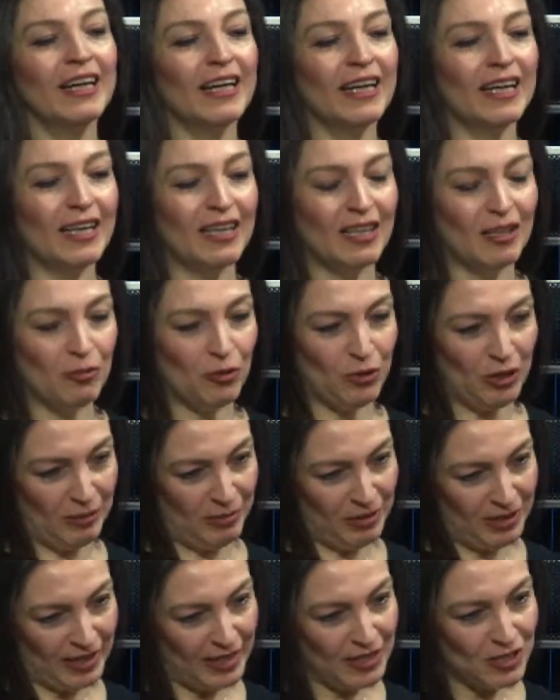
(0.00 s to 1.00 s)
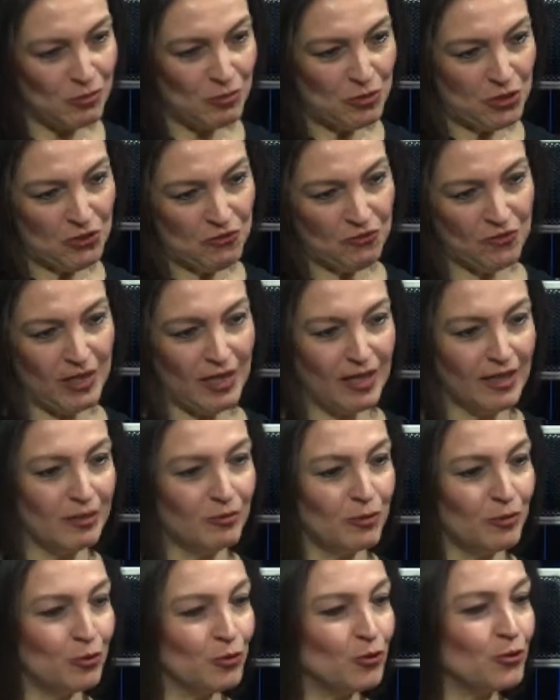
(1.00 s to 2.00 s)
ee, böyle bir geçmişim var
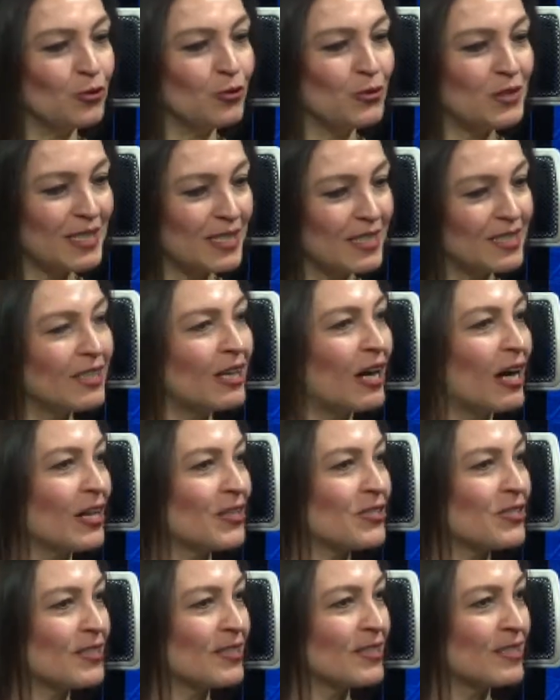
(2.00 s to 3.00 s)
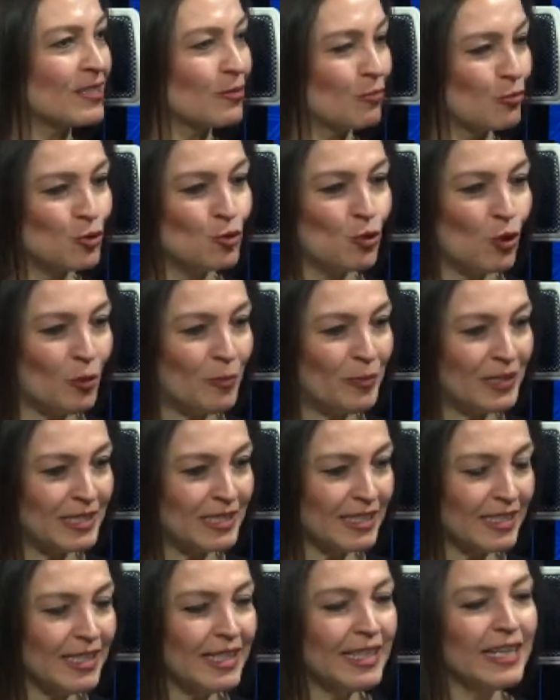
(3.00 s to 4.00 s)
ama bugün sizin karşınızda bu
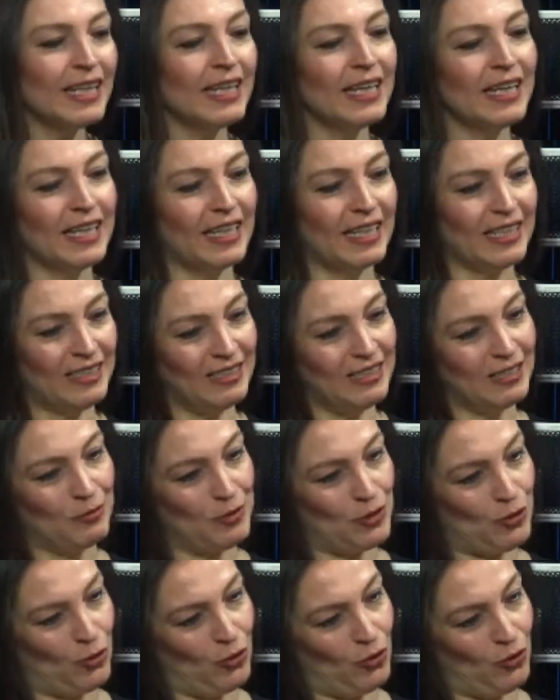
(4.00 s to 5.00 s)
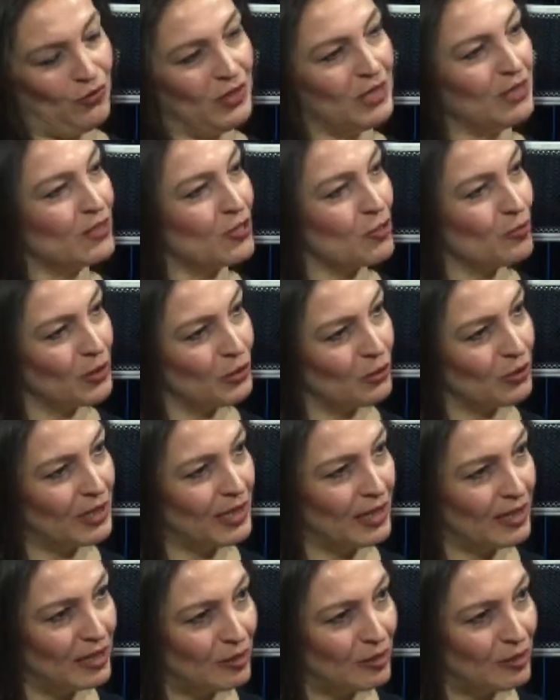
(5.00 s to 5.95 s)
sohbeti e, klinik psikolog ve danışman olarak